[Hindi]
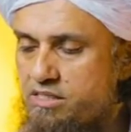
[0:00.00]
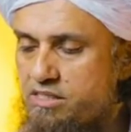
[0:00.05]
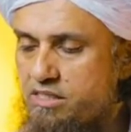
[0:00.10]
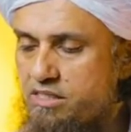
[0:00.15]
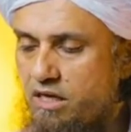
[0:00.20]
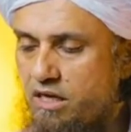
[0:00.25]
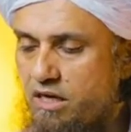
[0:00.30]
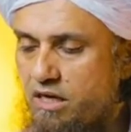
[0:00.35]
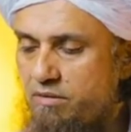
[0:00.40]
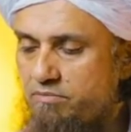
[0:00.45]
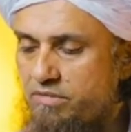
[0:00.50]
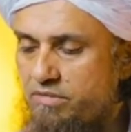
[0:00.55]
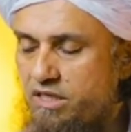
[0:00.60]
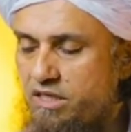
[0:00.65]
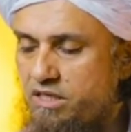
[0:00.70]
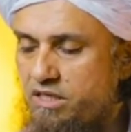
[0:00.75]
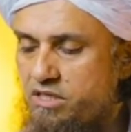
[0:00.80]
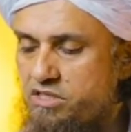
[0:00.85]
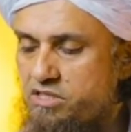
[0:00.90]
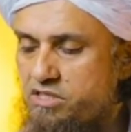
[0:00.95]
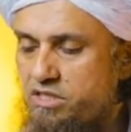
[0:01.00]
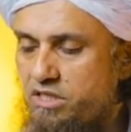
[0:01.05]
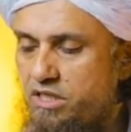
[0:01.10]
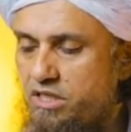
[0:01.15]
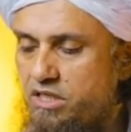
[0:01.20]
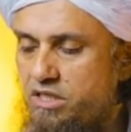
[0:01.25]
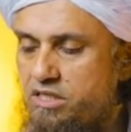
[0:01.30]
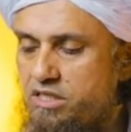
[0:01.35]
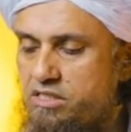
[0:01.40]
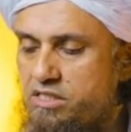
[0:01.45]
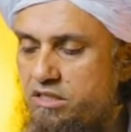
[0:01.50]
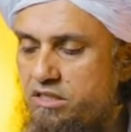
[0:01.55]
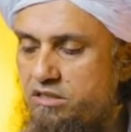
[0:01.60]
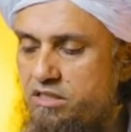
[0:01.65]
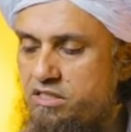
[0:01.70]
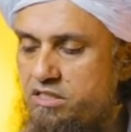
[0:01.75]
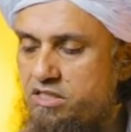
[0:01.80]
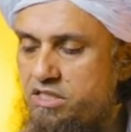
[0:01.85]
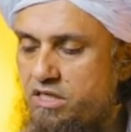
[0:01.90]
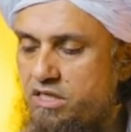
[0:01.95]
सलाम की किश्ती इसी
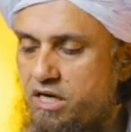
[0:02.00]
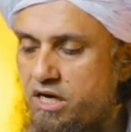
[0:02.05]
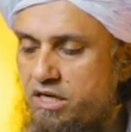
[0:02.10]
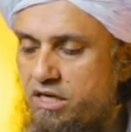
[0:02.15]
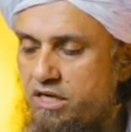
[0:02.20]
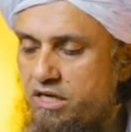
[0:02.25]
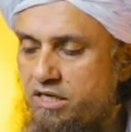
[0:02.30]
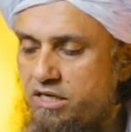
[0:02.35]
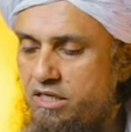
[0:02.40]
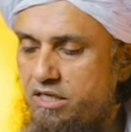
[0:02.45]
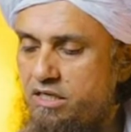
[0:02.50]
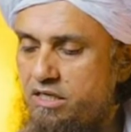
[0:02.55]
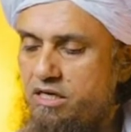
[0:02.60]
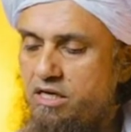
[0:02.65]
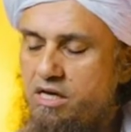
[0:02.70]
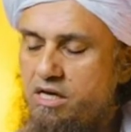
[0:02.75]
दिन ठिकाने लगी